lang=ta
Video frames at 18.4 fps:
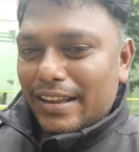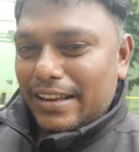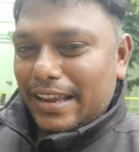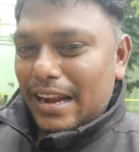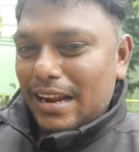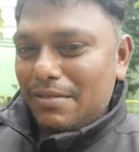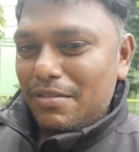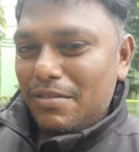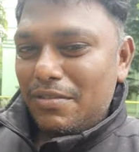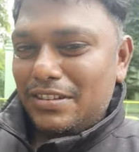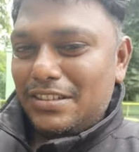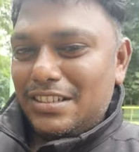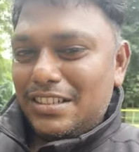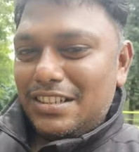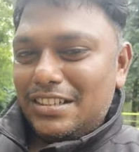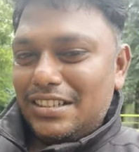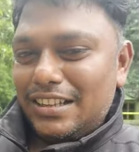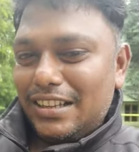கிளவி
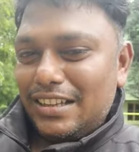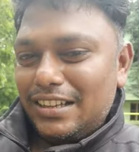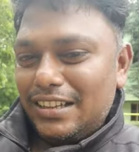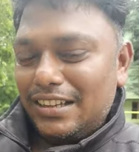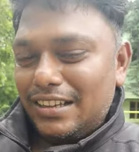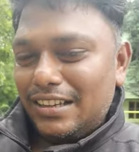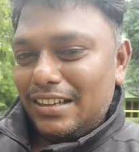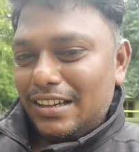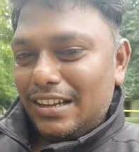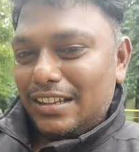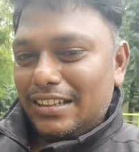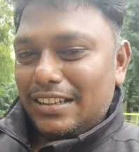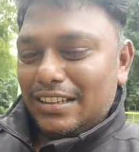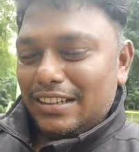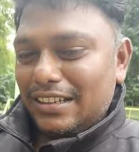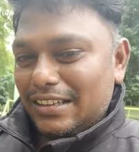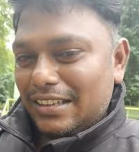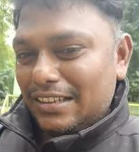வச்சுருந்த அந்த
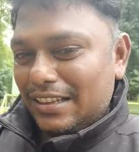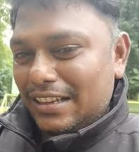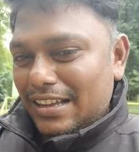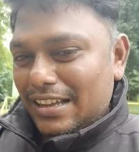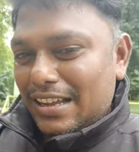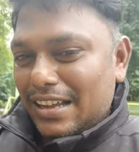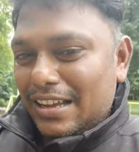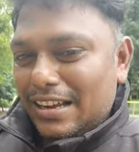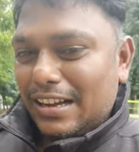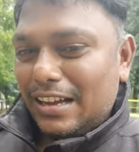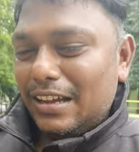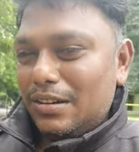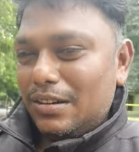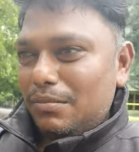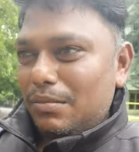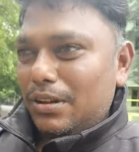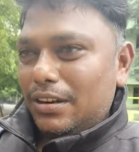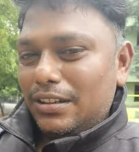
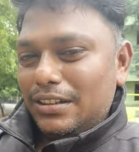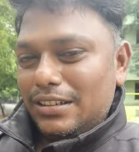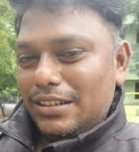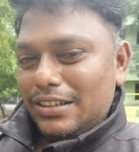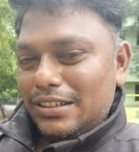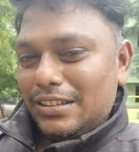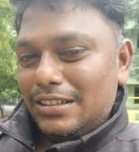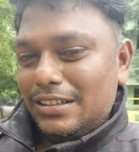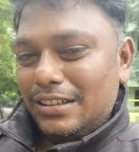கருமருந்து